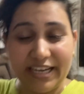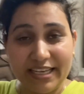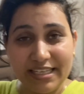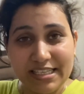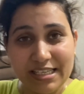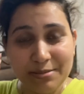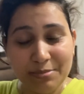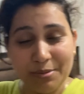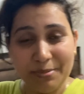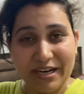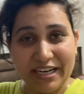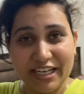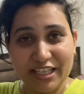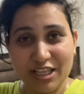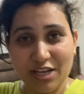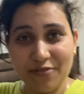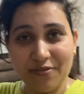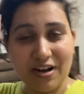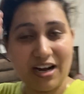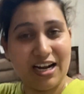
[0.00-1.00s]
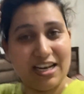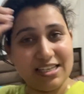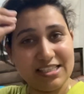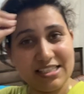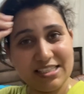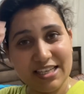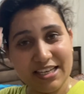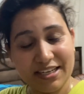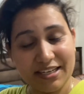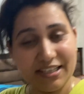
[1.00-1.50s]
एसी में बैठे थे वहां
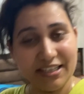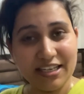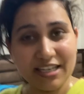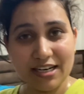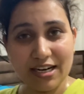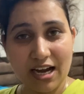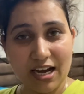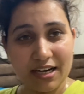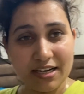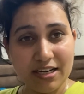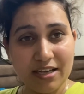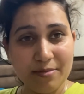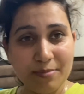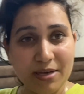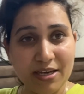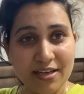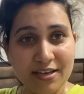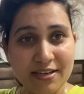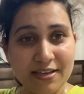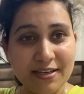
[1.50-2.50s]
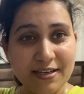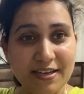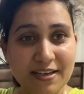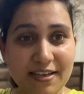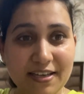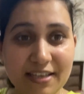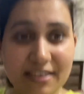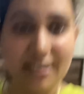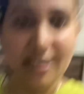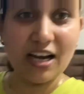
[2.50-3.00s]
से रिटर्न आने में
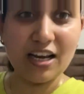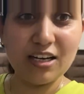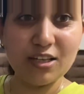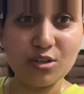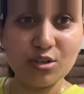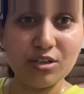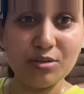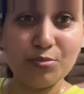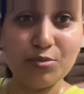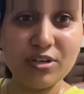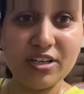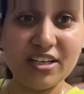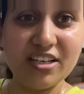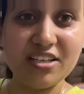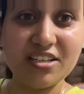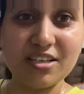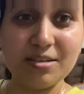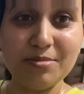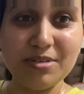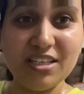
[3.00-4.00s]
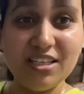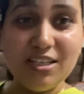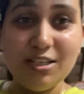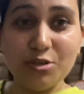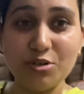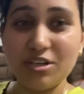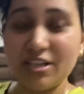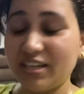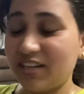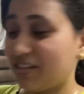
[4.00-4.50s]
ये हालत हो गई पूरी टी शर्ट भी गिली
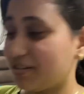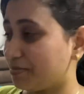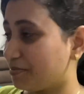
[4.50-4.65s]
हो गई है